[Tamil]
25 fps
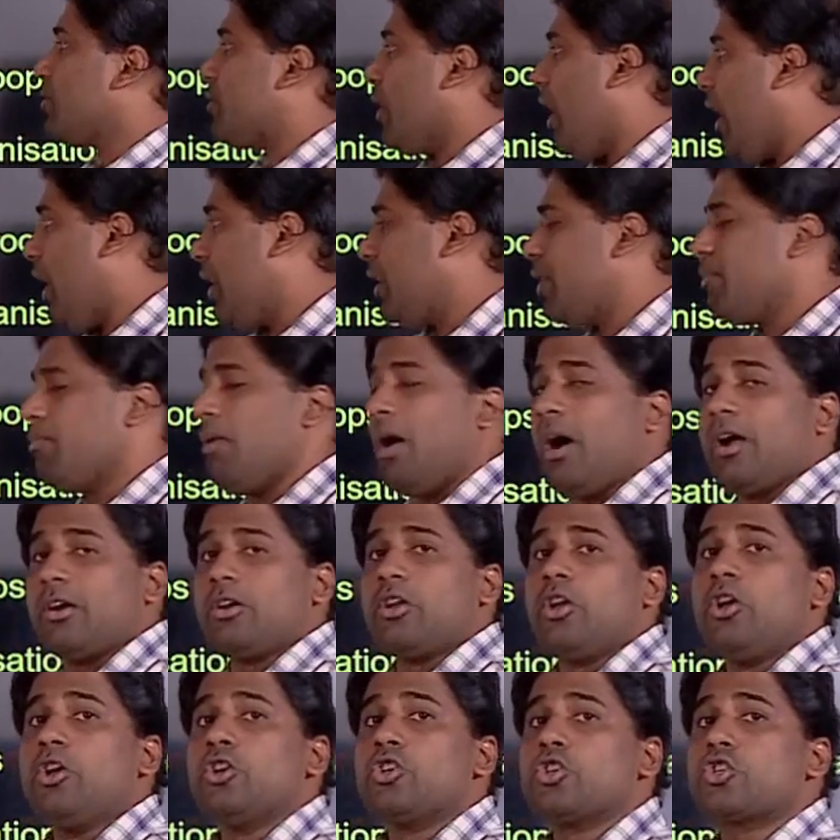தாலிபான்
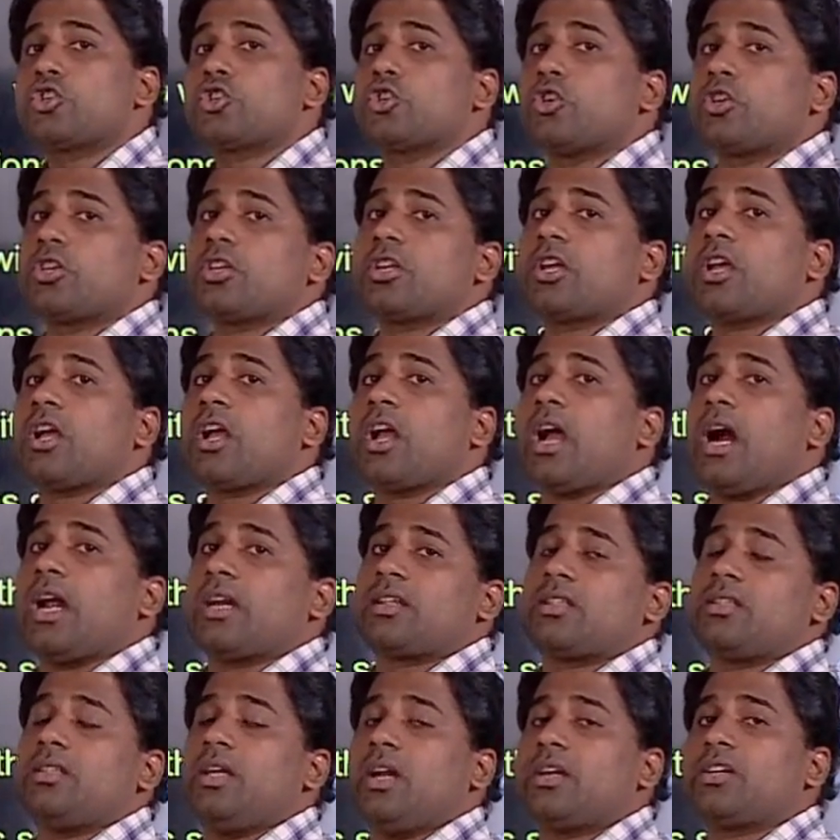ஷுட்
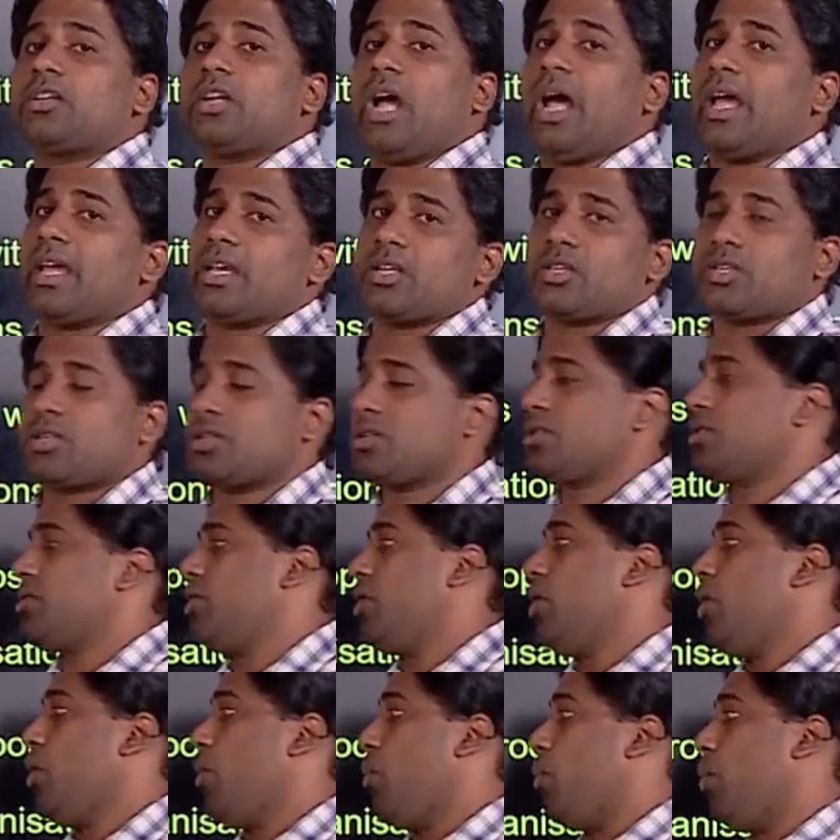கட் த டைஸ்
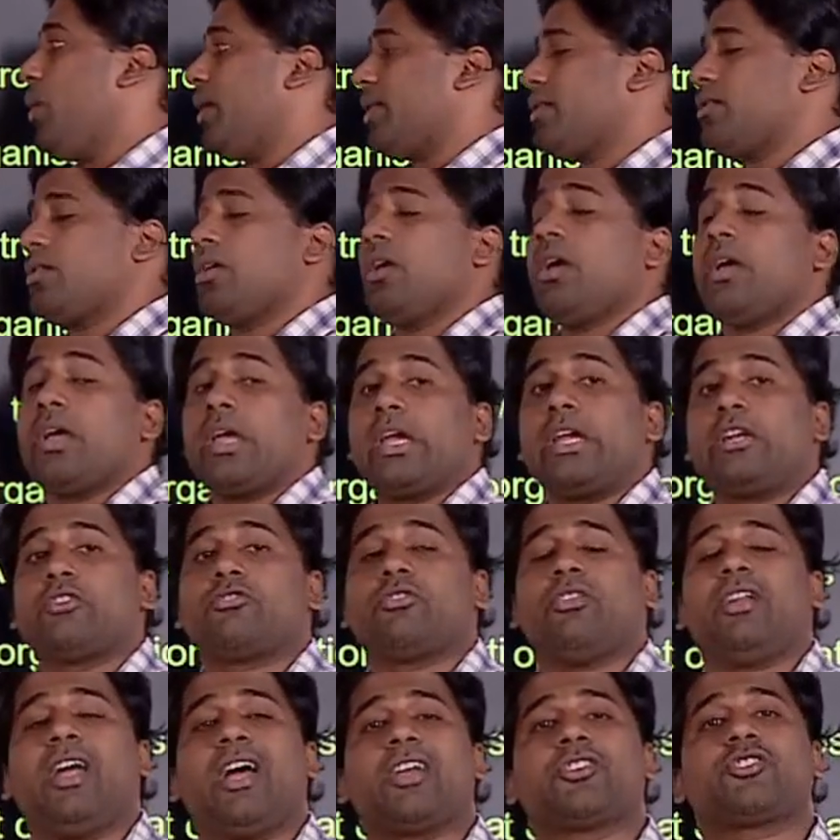வித்
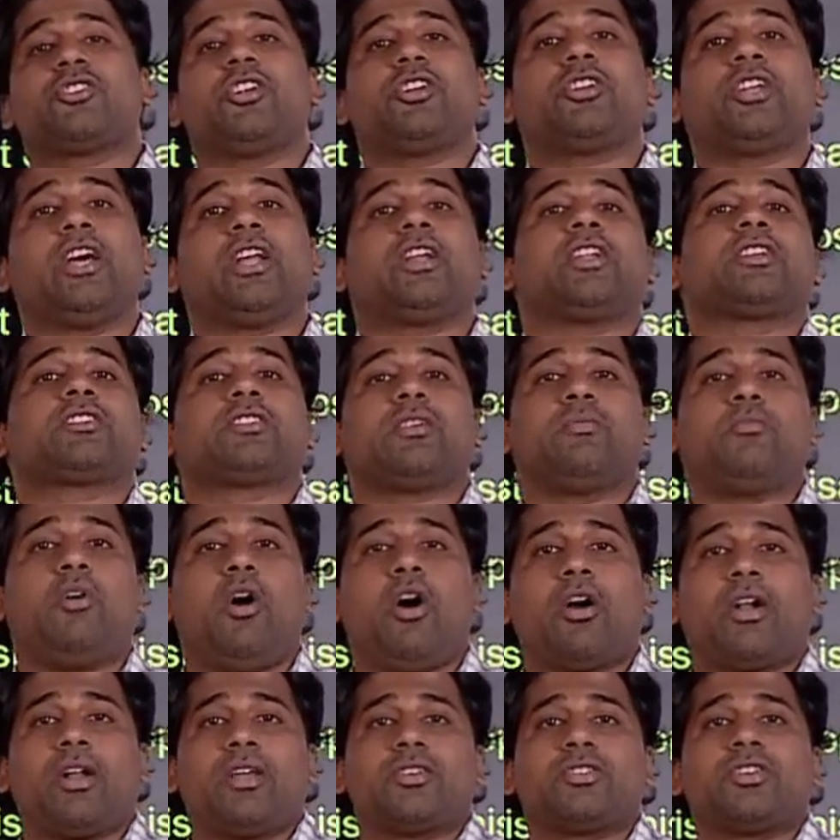இன்டர்நேஷ்னல் டெரரிசம்
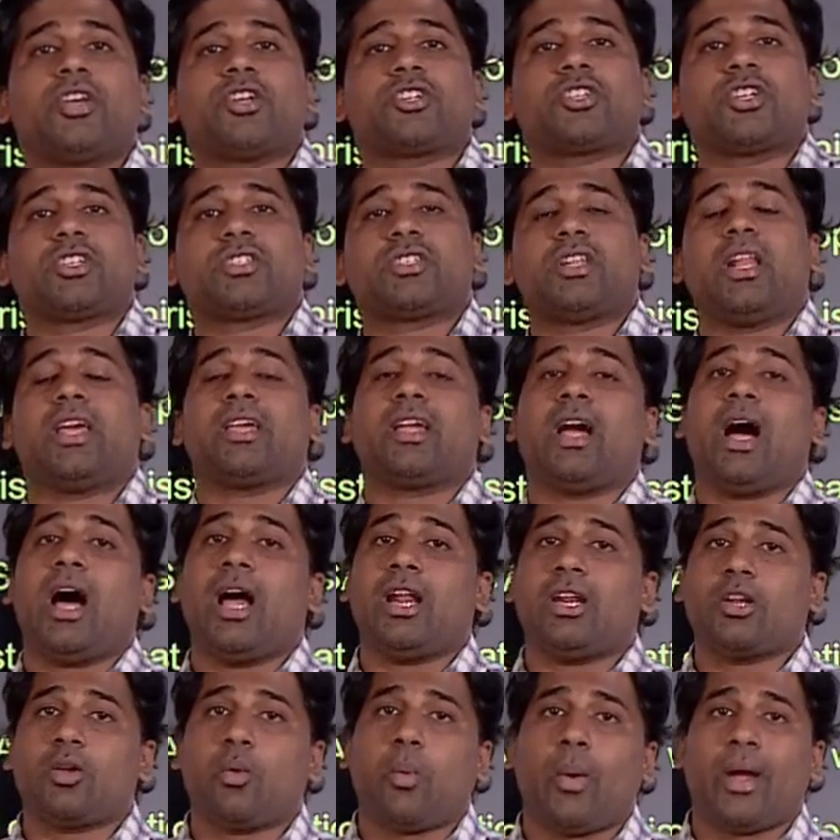ஆர்கனைசேஷன்ஸ் லைக்
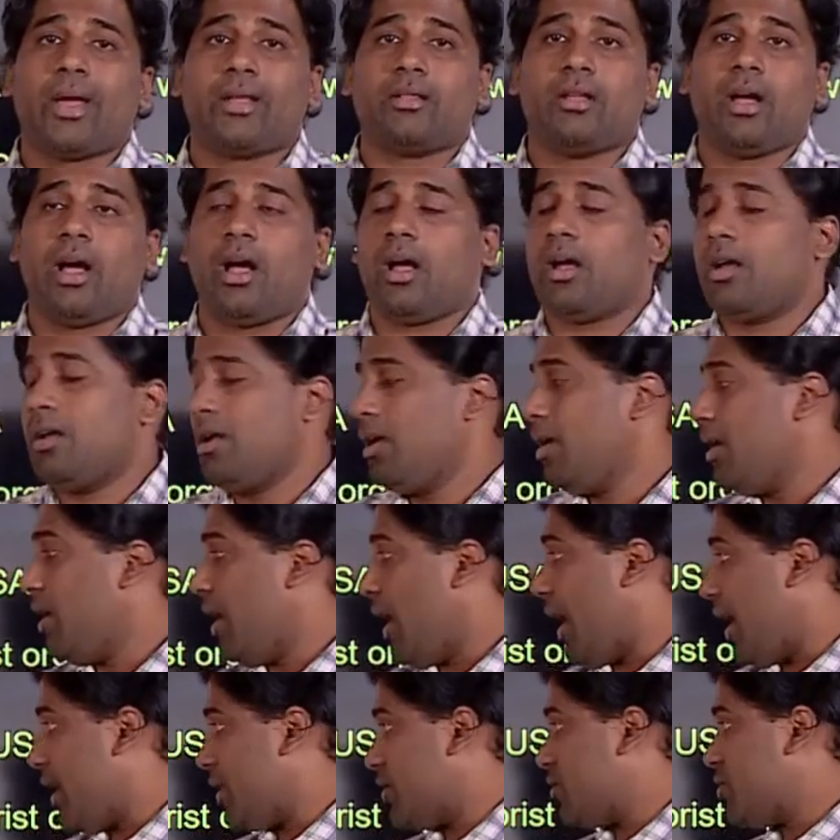அல் கொய்தா
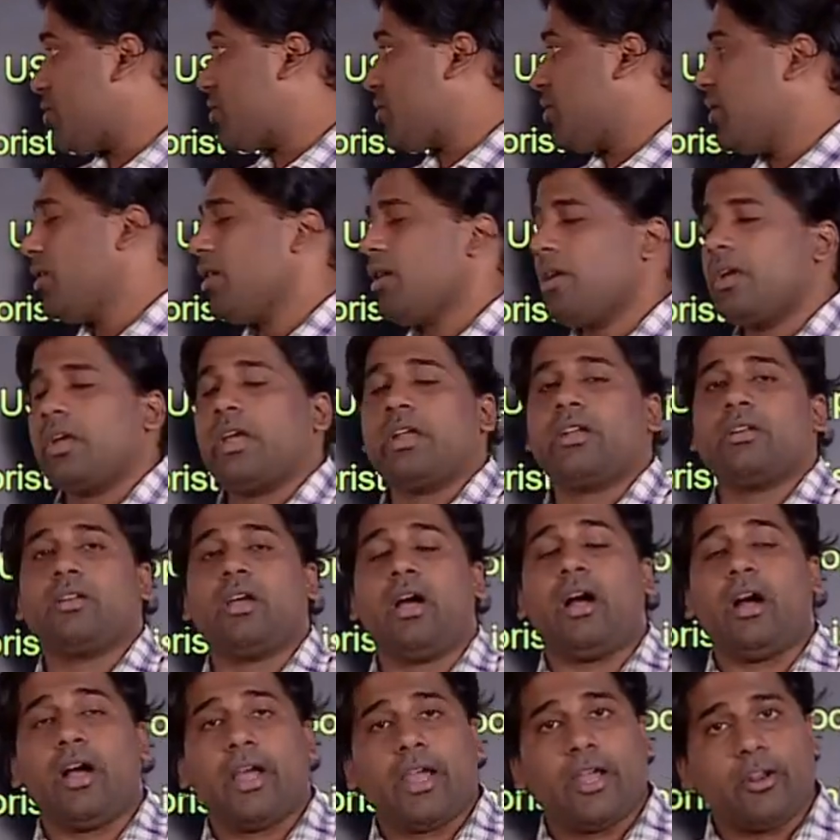அண்ட் இன்
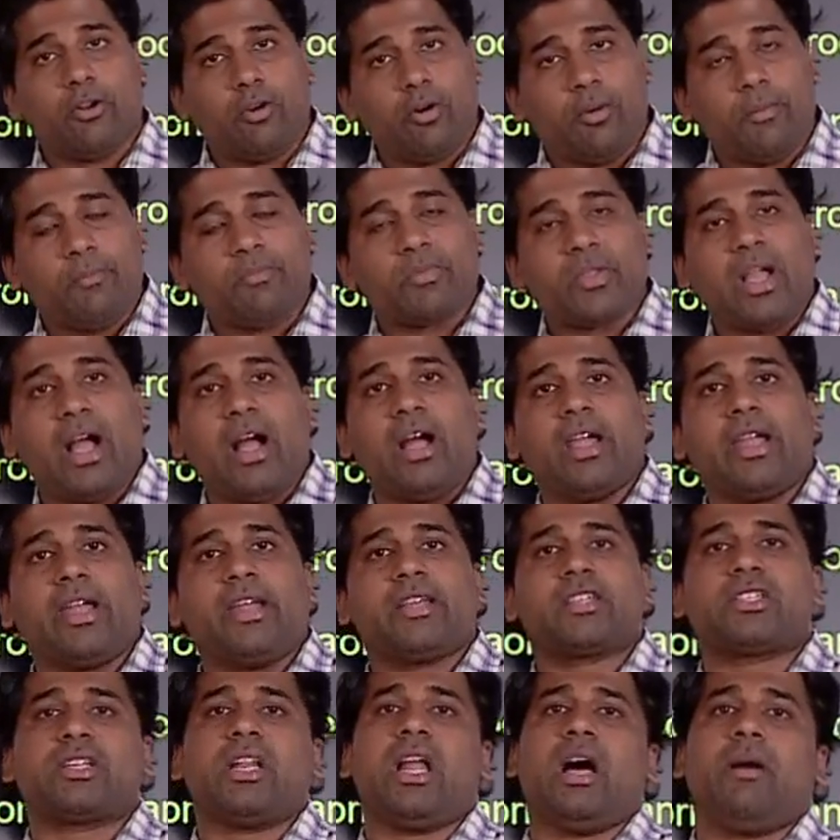
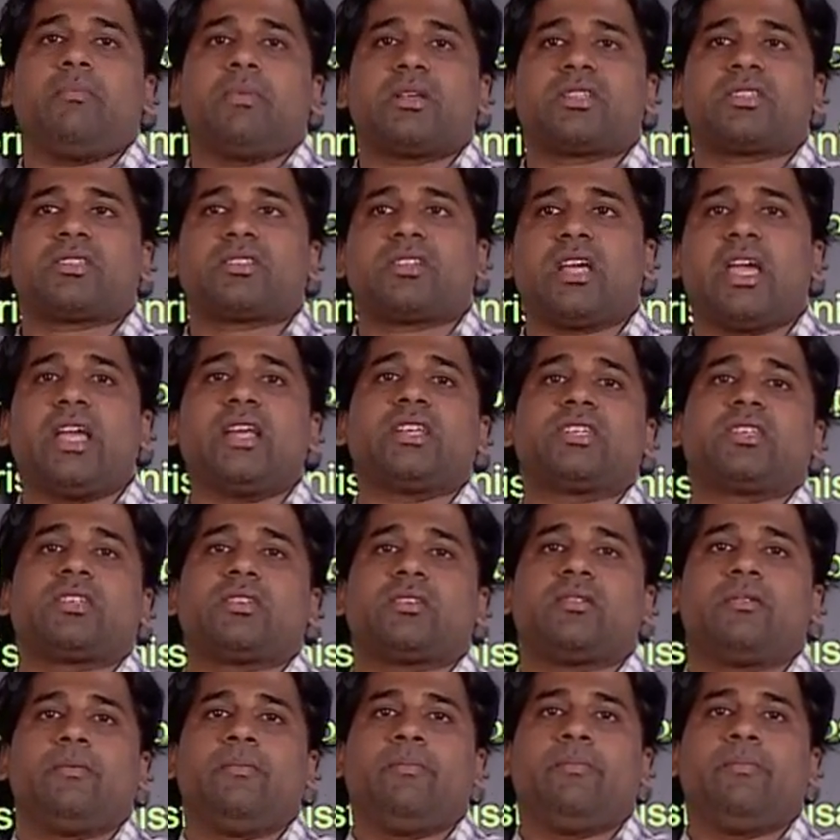இஸ்லாமிக் ஸ்டேட்ஸ்